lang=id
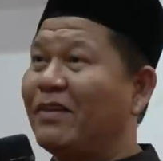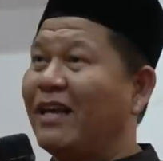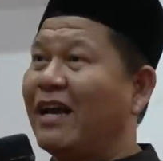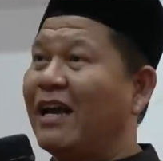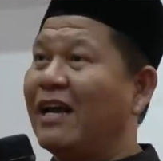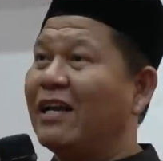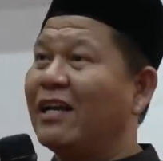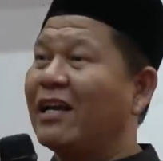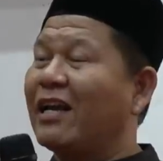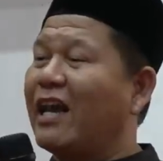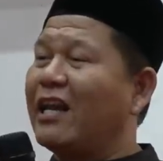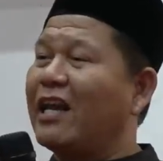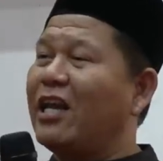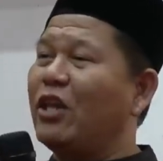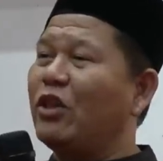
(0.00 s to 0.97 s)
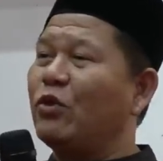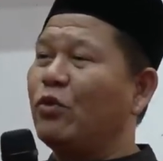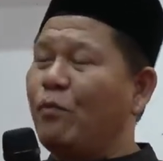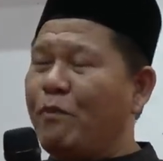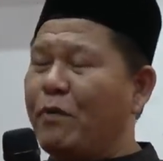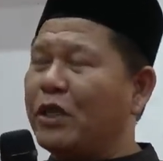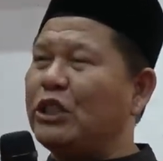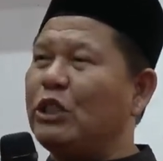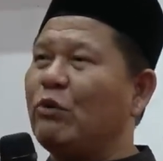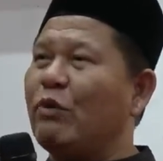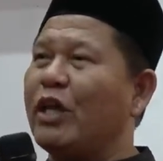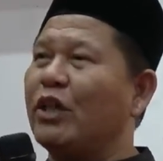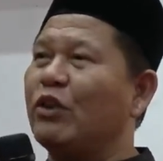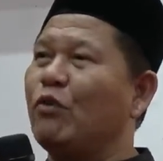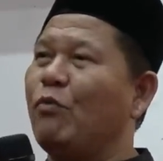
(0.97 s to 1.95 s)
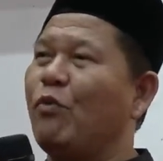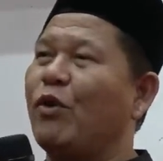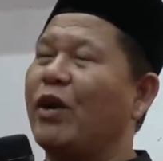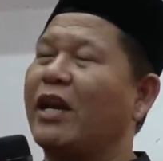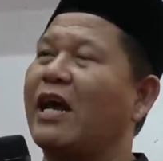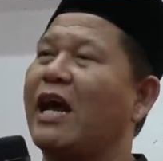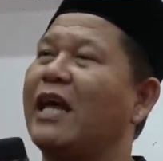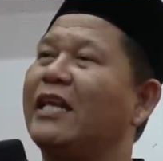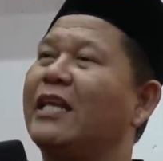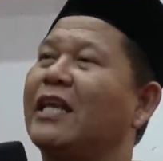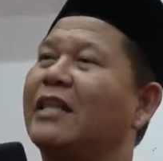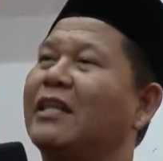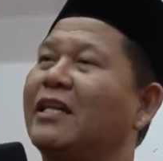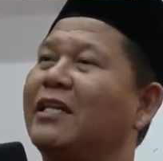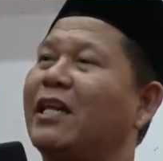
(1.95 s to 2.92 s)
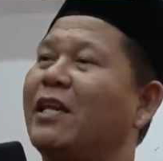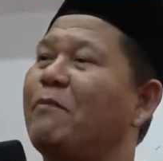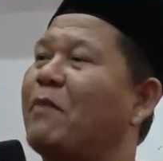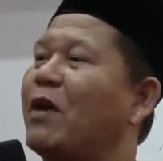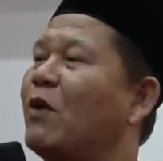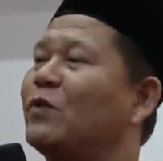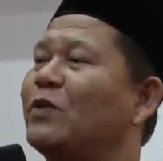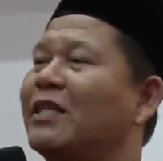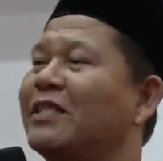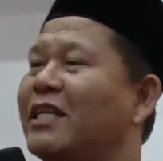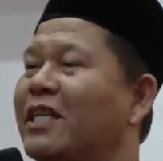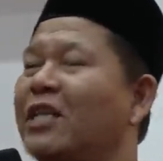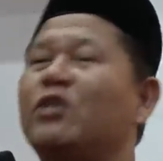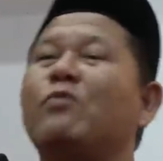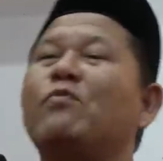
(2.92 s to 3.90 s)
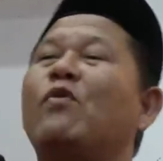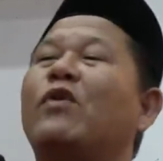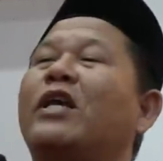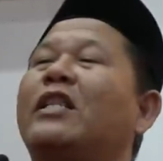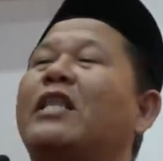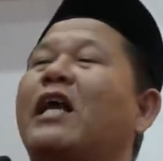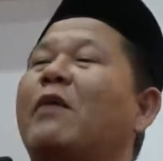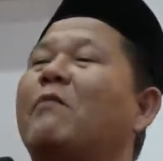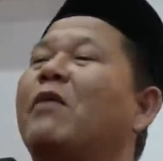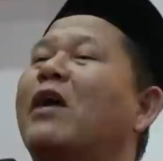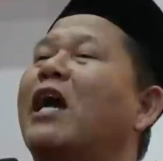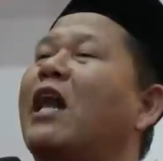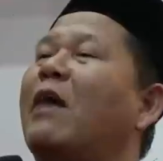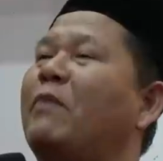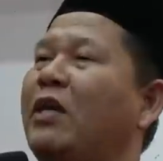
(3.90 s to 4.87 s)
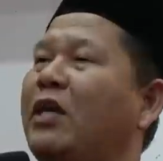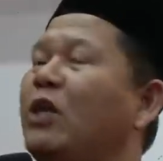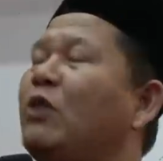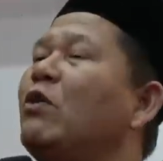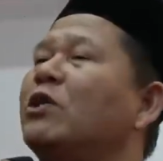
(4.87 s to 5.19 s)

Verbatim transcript: Ya, karena itu peristiwa itu bukan hanya terjadi pada ustaz saja, semua kita akan mengalami.